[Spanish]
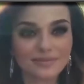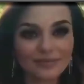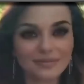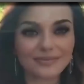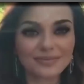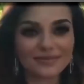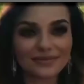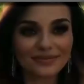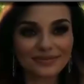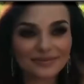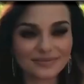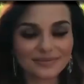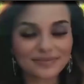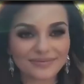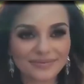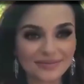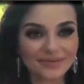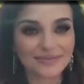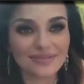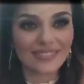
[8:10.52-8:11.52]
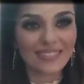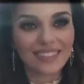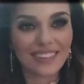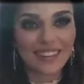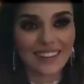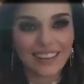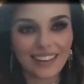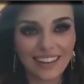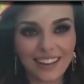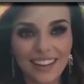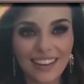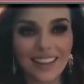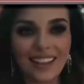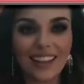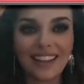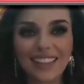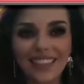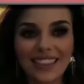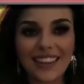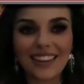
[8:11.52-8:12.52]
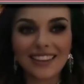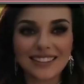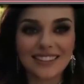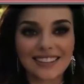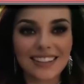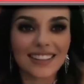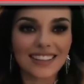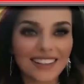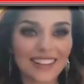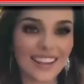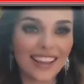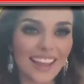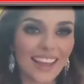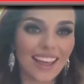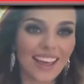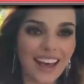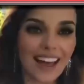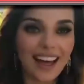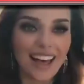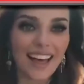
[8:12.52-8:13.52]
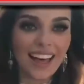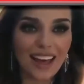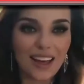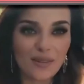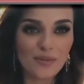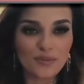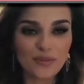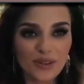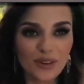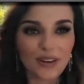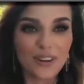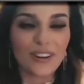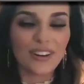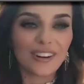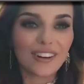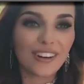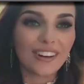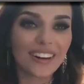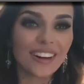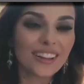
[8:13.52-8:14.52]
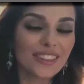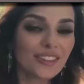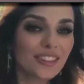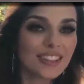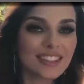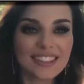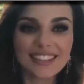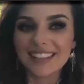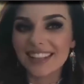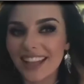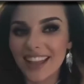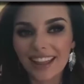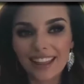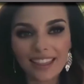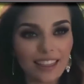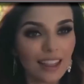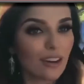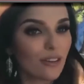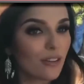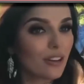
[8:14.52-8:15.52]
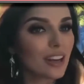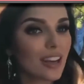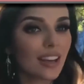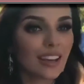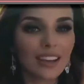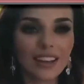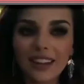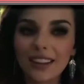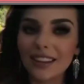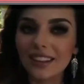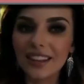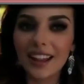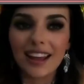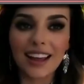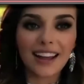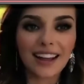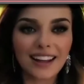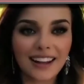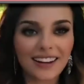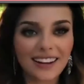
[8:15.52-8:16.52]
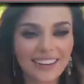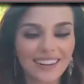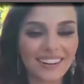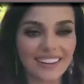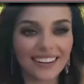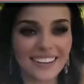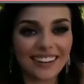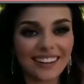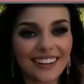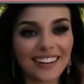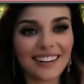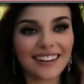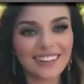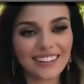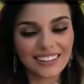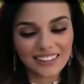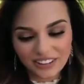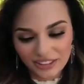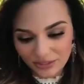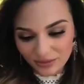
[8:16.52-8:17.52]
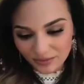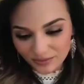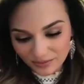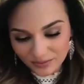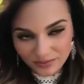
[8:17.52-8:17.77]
una supuesta relación de Gabriel Soto que ya lleva tres años de existencia. Y eso fue lo que